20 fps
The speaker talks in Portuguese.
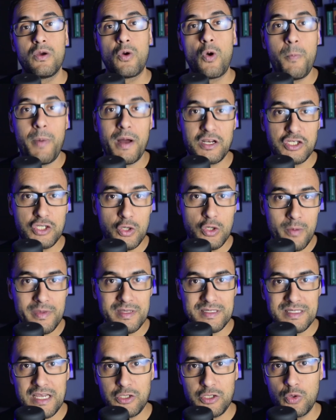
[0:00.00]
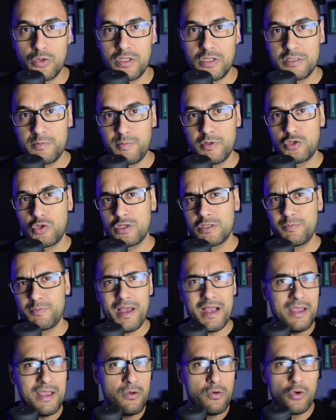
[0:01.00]
compartilha o AB7 com outras pessoas,
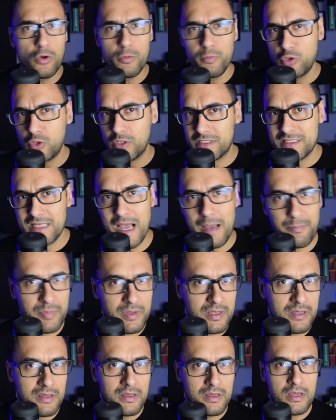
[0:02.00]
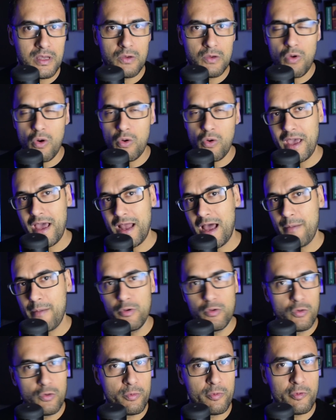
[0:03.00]
pega aí um grupo de WhatsApp, qualquer
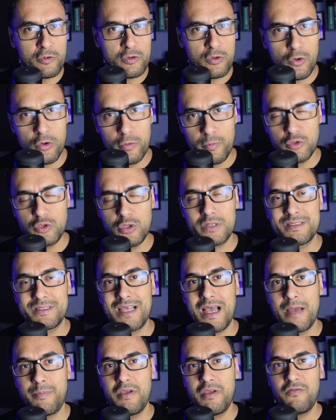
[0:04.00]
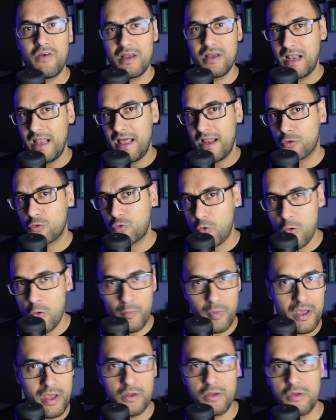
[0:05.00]
abre um grupo, grupo de WhatsApp e fala, galera, eu estou
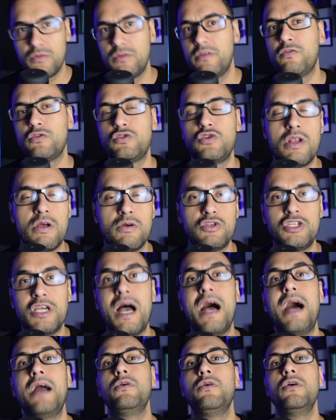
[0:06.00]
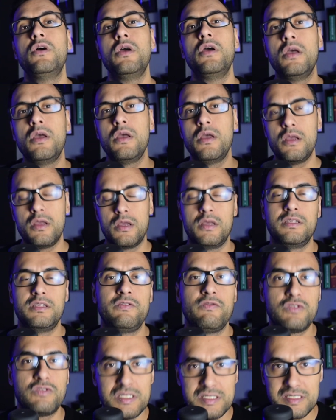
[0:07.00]
acompanhando aqui um devocional diário,
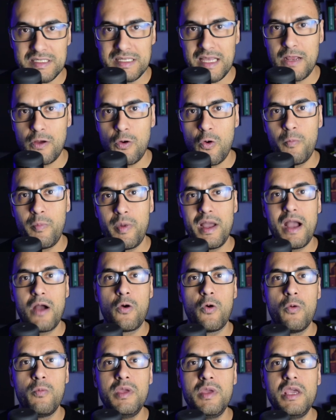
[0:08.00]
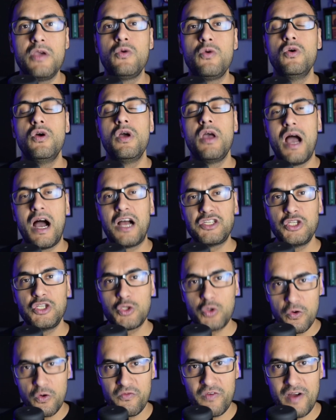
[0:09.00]
se vocês quiserem acompanhar comigo, a
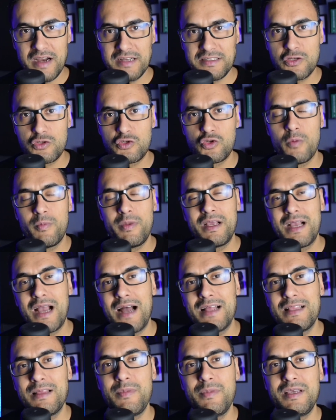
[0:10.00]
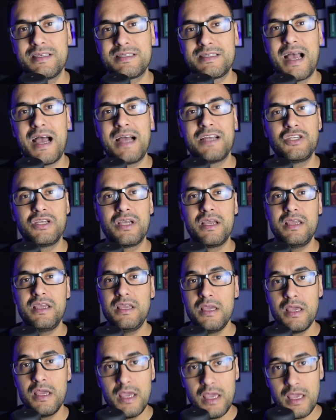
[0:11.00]
gente conversa sobre cada mensagem
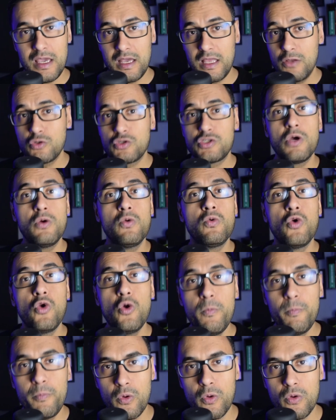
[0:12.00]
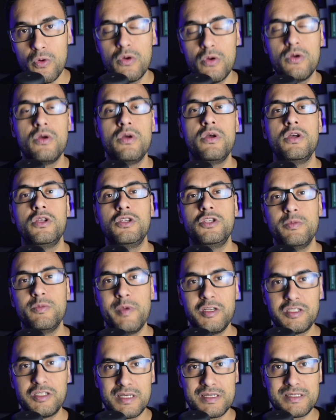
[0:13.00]
aí e cria o seu grupo de
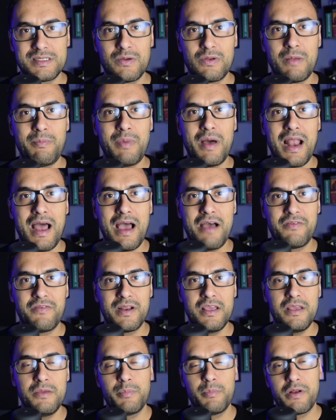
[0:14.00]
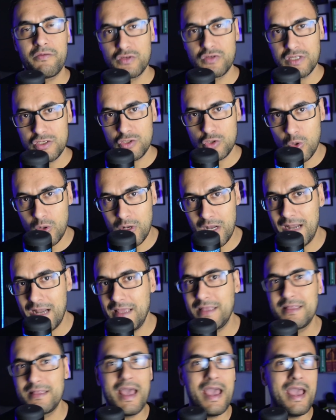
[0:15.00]
meditação na palavra aí para vocês
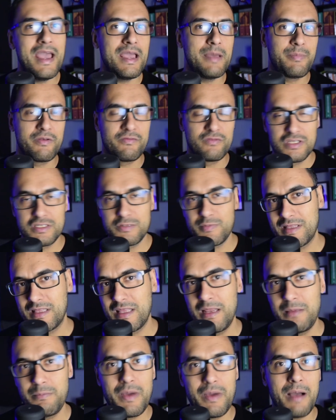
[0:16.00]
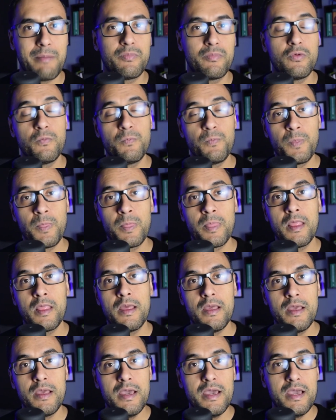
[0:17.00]
trocarem ideia, para vocês baterem papo.
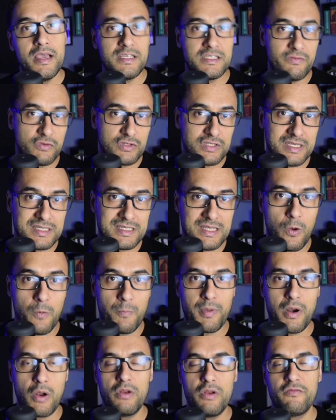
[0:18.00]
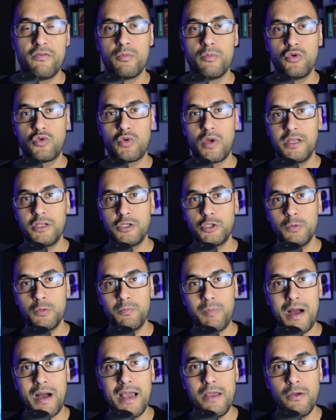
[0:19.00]
E se você quiser comprar o livro Muito Além de um
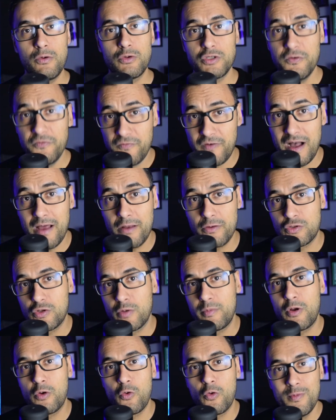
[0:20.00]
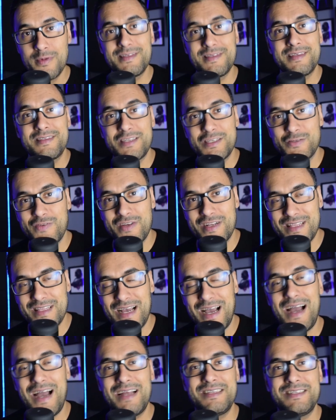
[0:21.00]
Pai, onde eu falo sobre algumas dessas
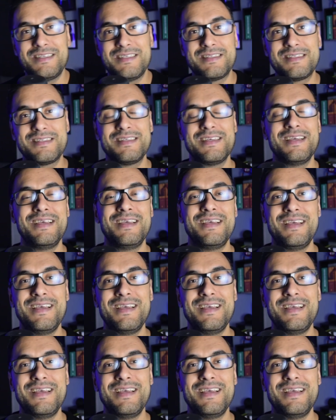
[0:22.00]
verdades